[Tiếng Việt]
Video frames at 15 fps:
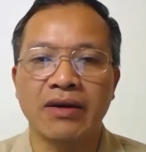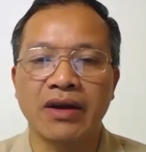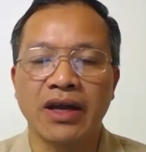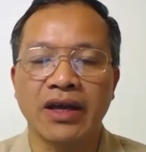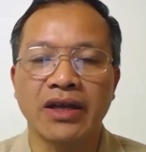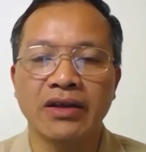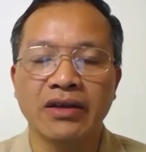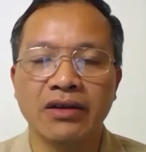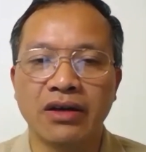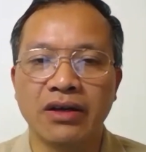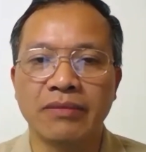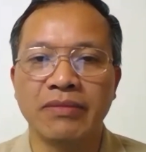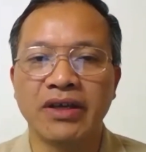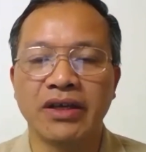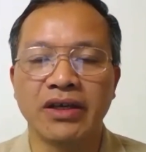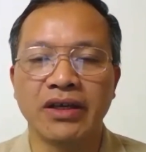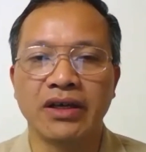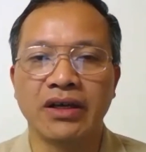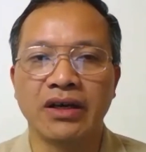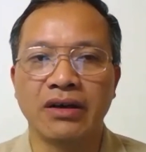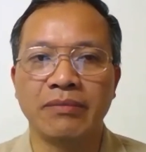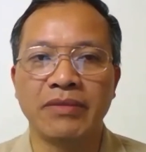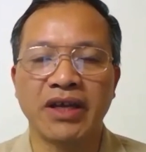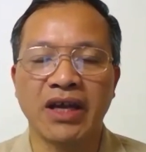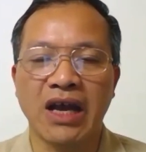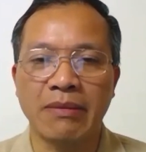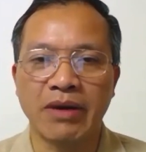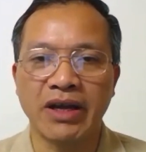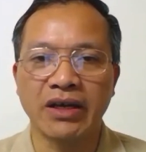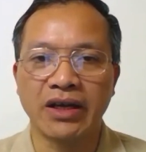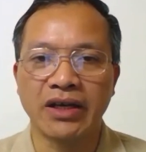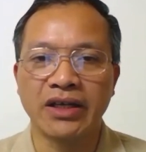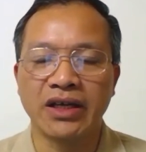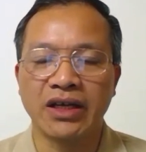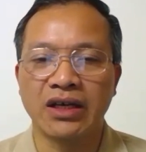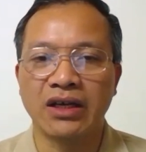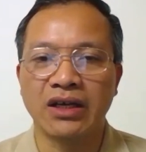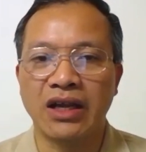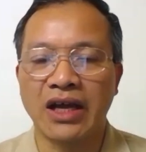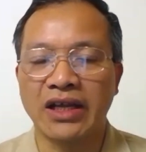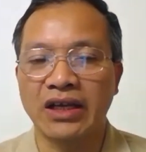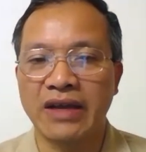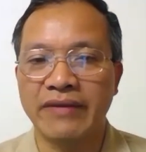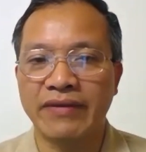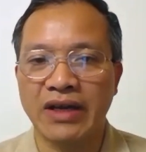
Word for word: cái người bị uh, bị cài bẫy ở đây ấy, là anh Lê Văn